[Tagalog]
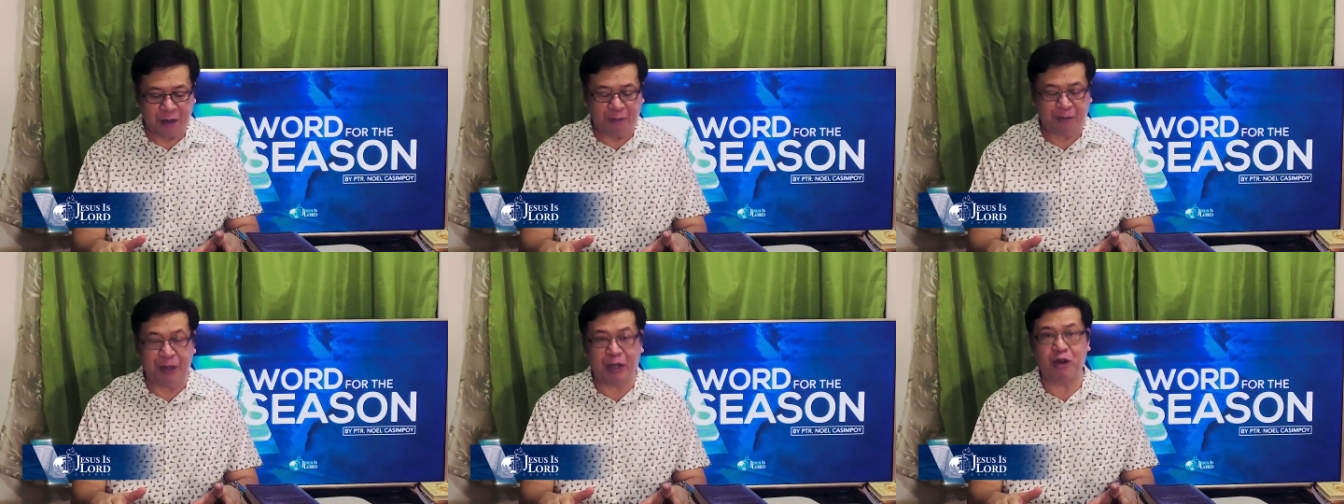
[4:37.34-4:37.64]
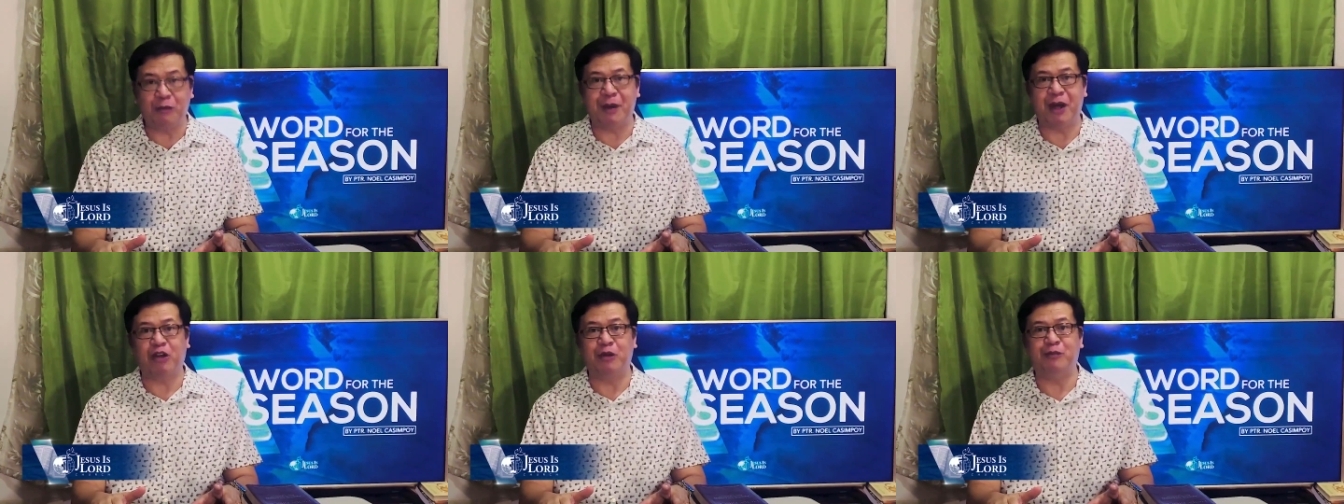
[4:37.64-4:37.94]

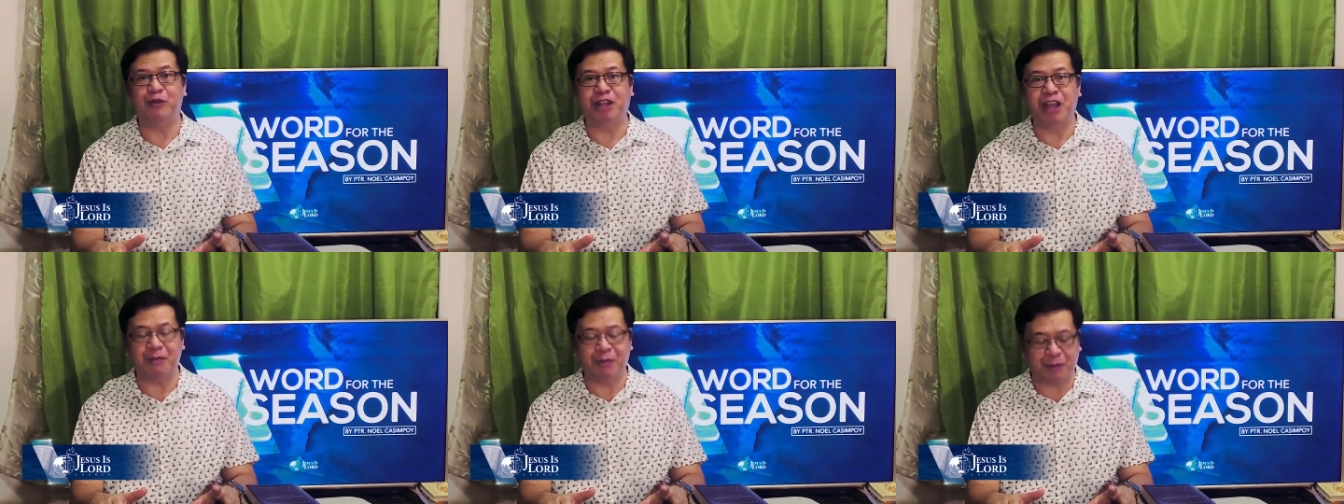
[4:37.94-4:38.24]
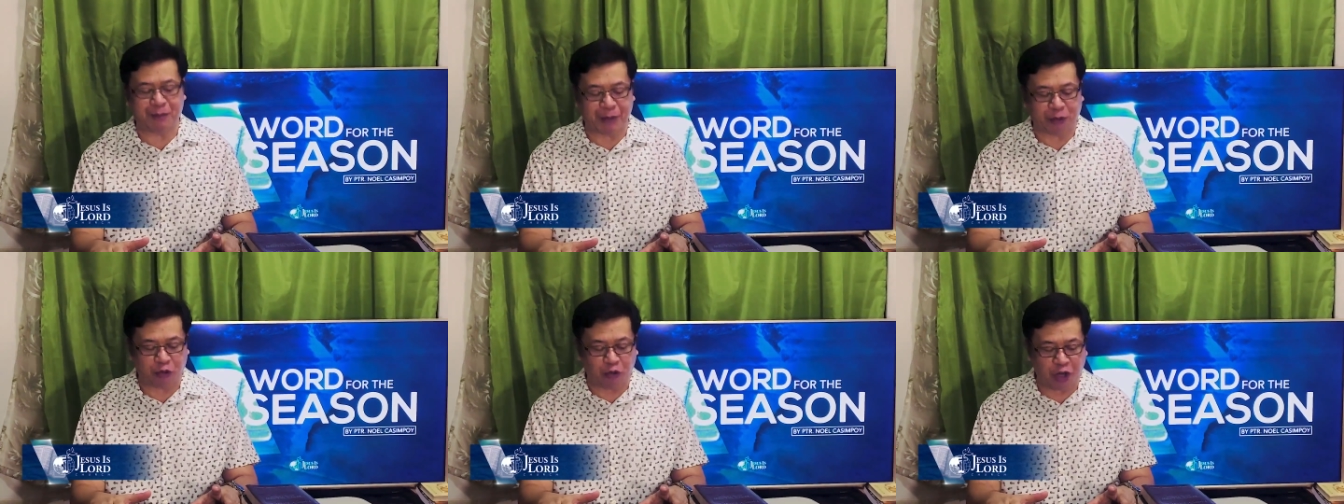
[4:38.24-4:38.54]
Pero bago po tayo
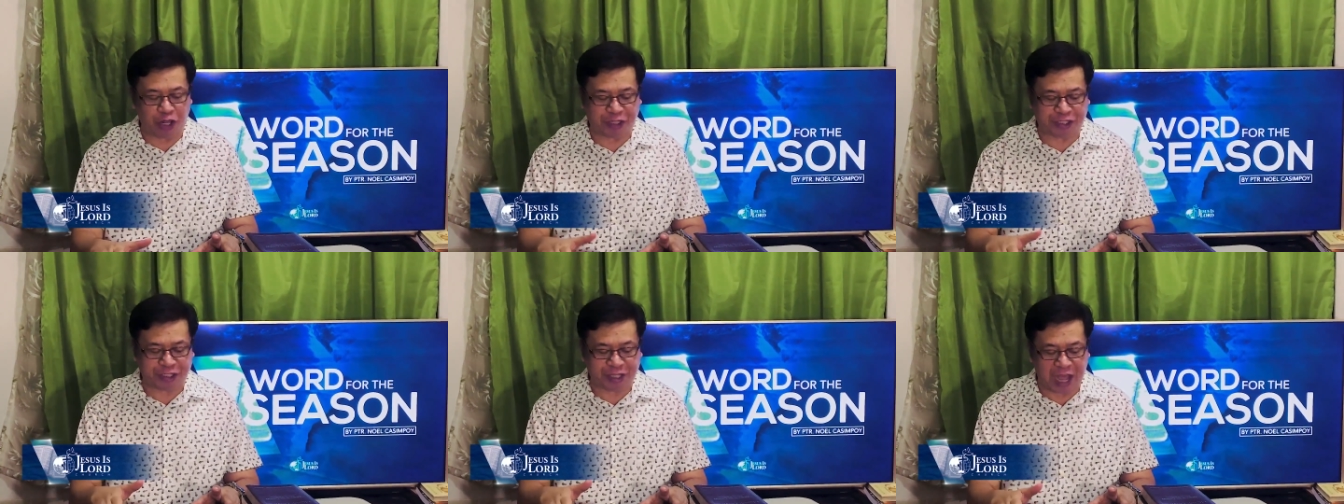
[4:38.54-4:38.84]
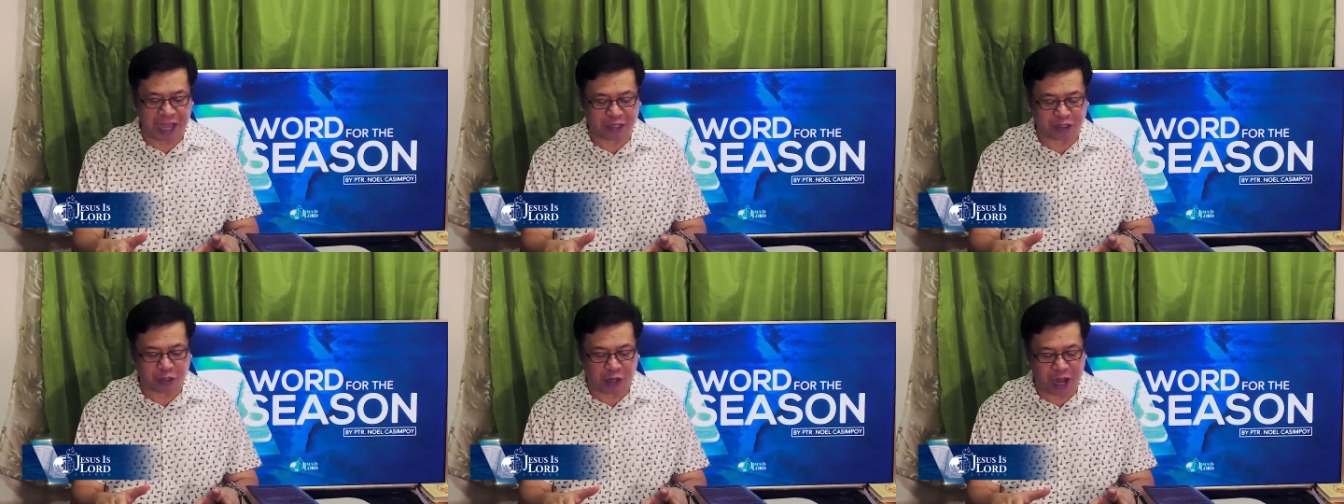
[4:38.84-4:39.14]
magpatuloy,
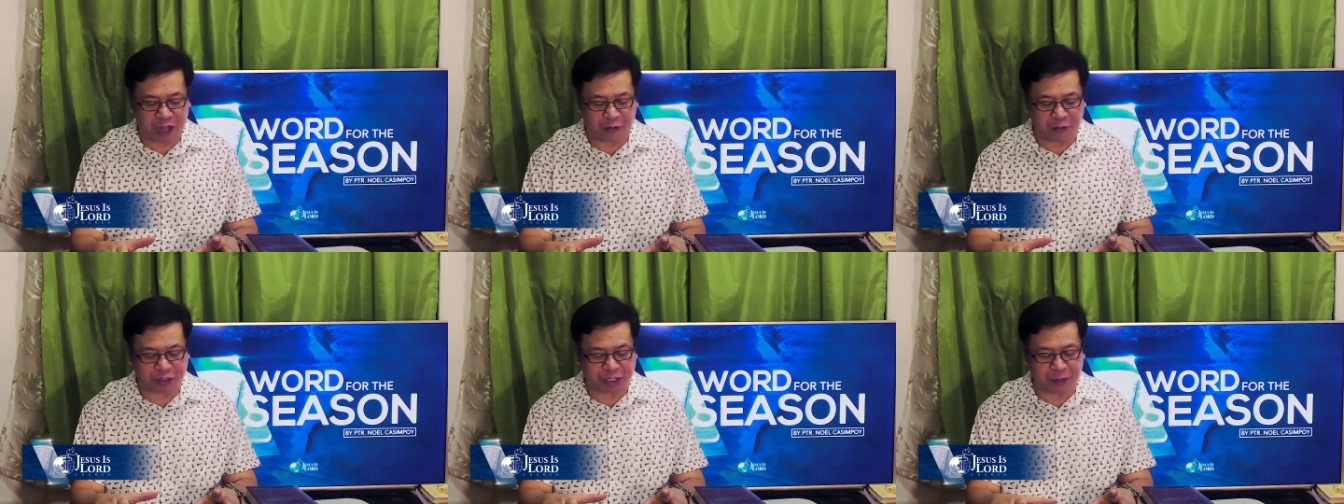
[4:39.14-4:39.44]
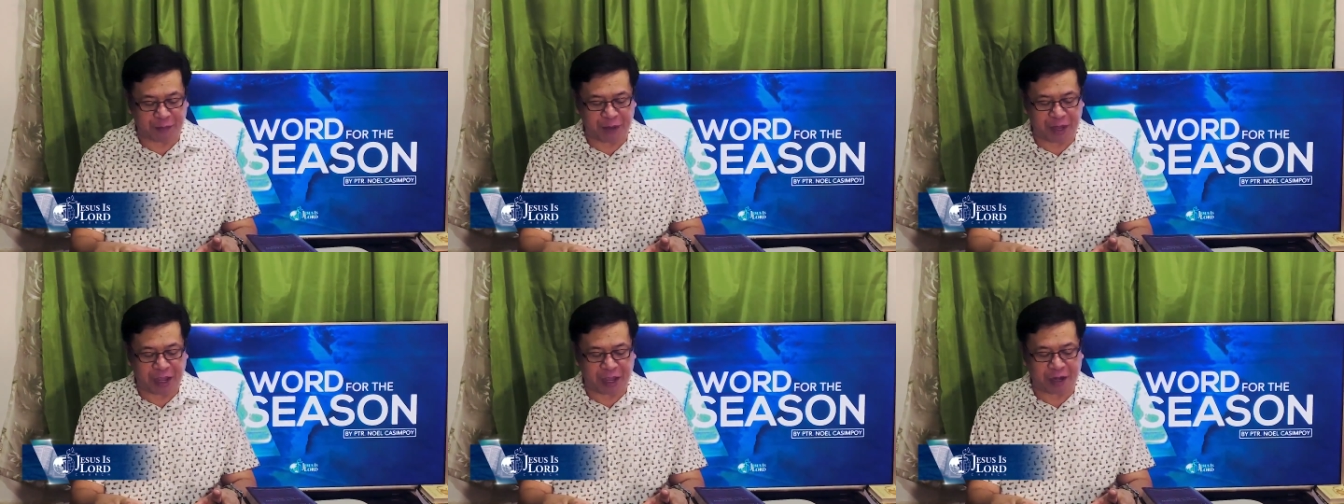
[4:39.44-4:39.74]
guys, ko lang
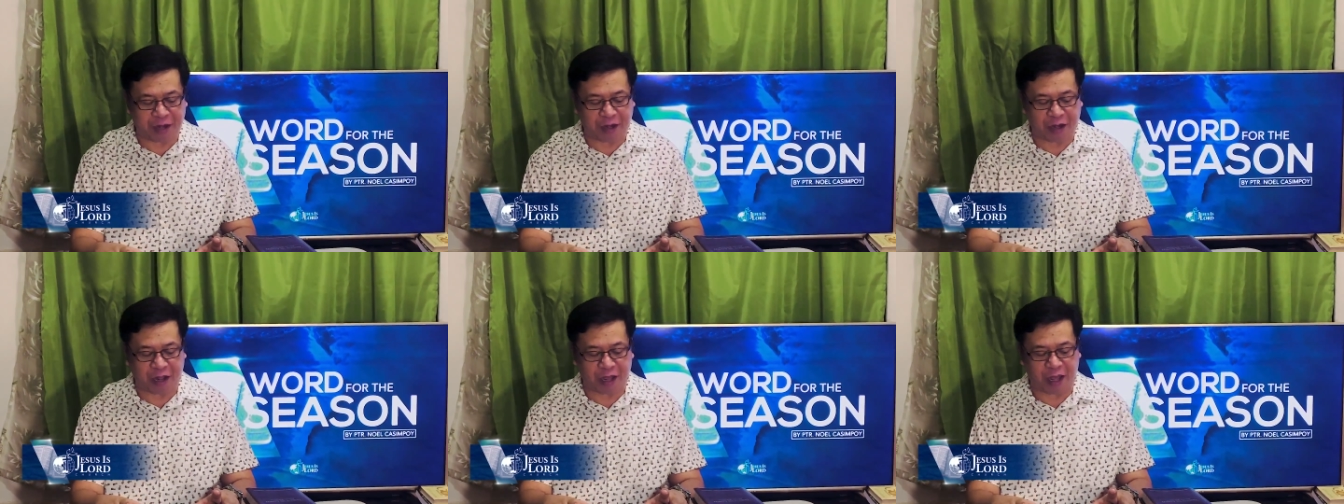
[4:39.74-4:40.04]
sabihin,